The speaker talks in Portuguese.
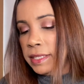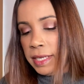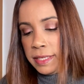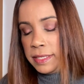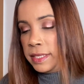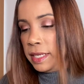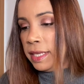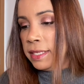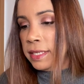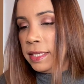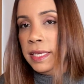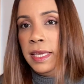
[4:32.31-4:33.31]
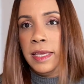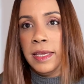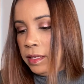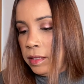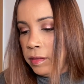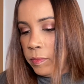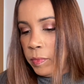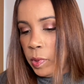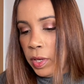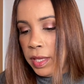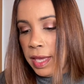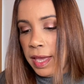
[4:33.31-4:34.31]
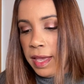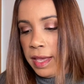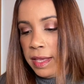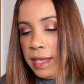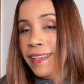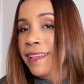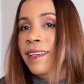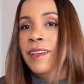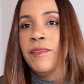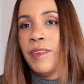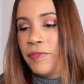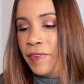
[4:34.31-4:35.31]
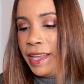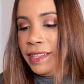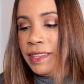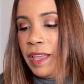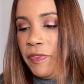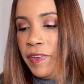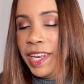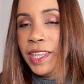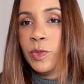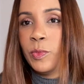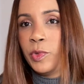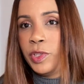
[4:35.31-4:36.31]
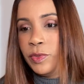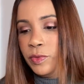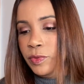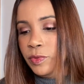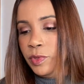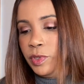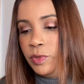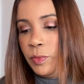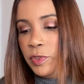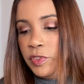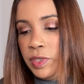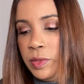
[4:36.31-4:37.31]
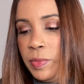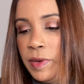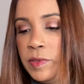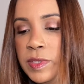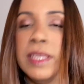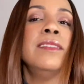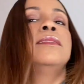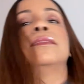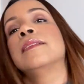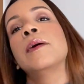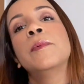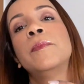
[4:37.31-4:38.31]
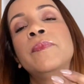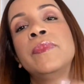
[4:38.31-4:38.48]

tirar esses anéis aqui, porque vai ficar interferindo muito no que eu tô mostrando pra vocês. Então,